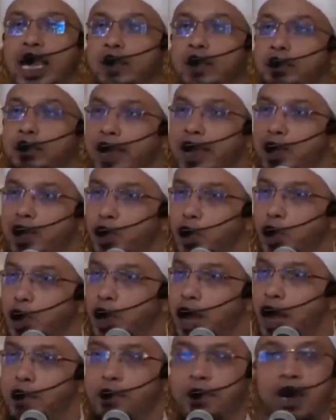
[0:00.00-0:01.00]
এর মানে
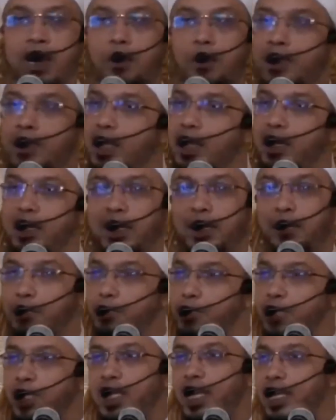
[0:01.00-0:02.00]
হলো আমরা রমাদানকে
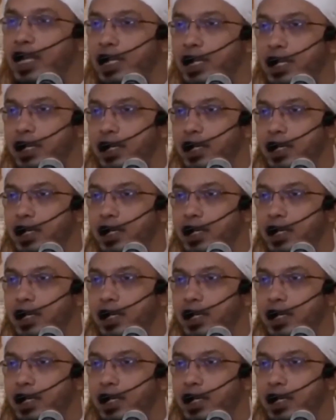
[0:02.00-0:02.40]
বুঝি নেই